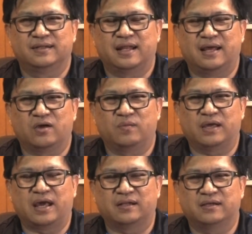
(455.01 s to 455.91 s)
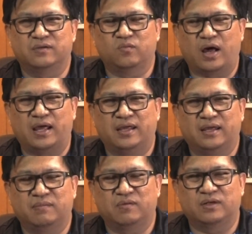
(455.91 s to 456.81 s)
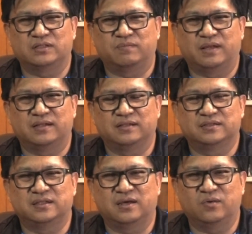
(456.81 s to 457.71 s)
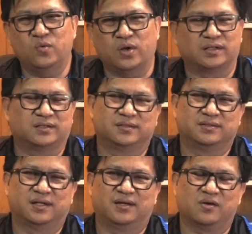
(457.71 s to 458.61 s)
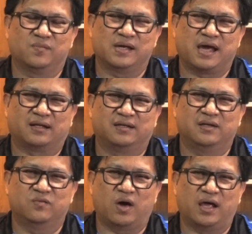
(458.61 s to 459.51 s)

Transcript: นะก็มีการเคลื่อนไหวไม่ว่าจะเป็นเสียอ้วนนะก็มีการเคลื่อนไหว